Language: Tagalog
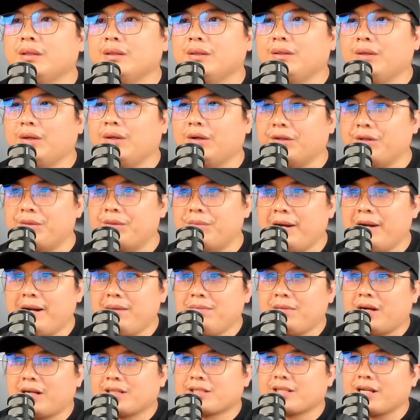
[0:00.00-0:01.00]
O, oh, di ba?
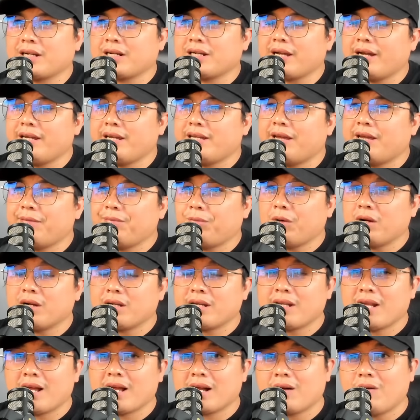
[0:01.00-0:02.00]
Mga sangkay, yan po ang
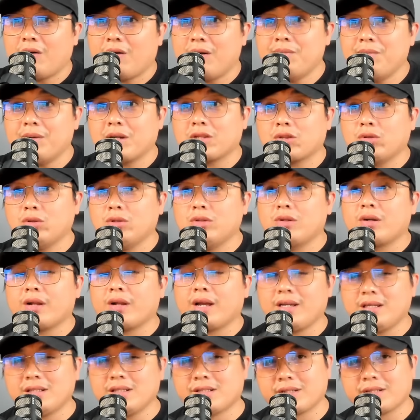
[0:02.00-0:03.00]
ginagawang pagtulong
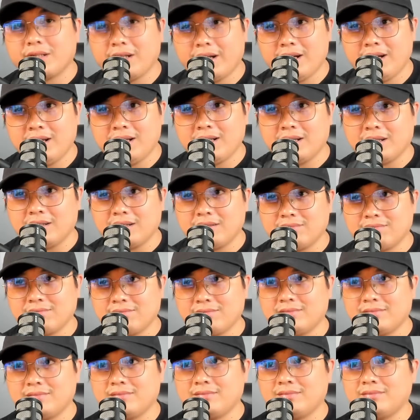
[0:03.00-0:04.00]
ng Israel.
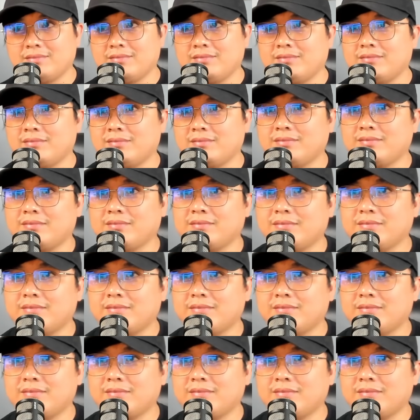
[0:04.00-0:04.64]
Sir.